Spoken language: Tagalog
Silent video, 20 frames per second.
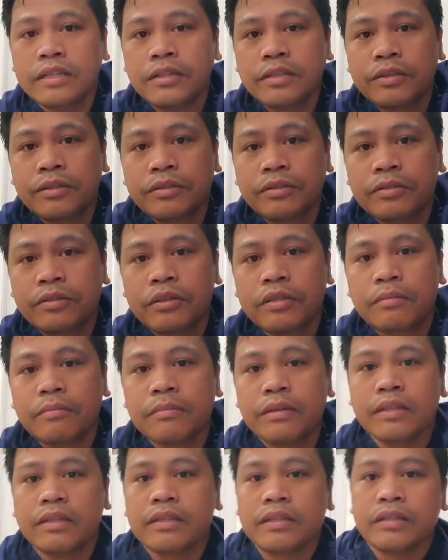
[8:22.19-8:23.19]
Diyos ko
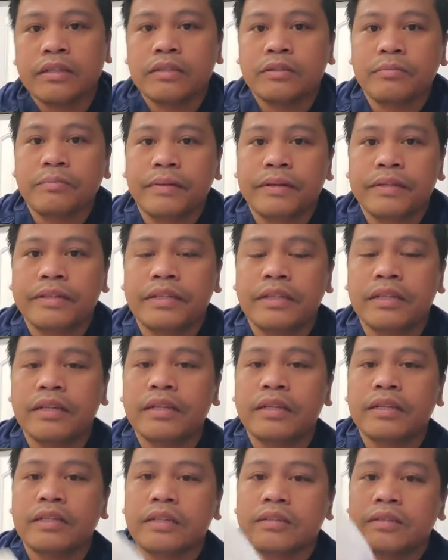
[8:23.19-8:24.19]
naman, ano pa
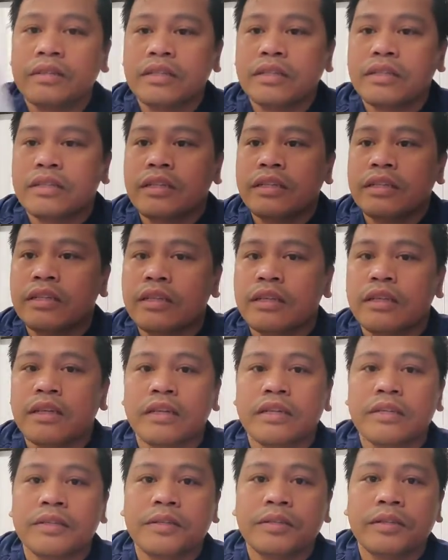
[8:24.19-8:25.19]
dad? Ano
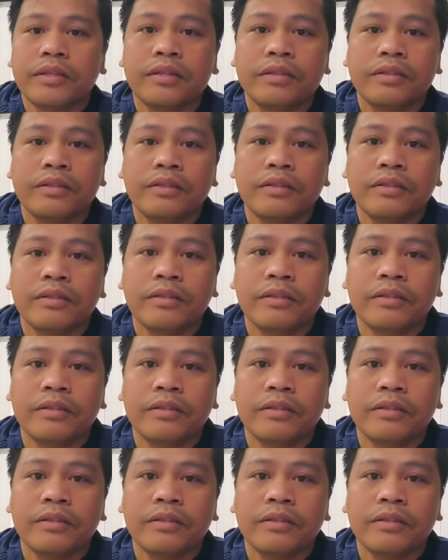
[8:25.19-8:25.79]
nangyayari sa'yo?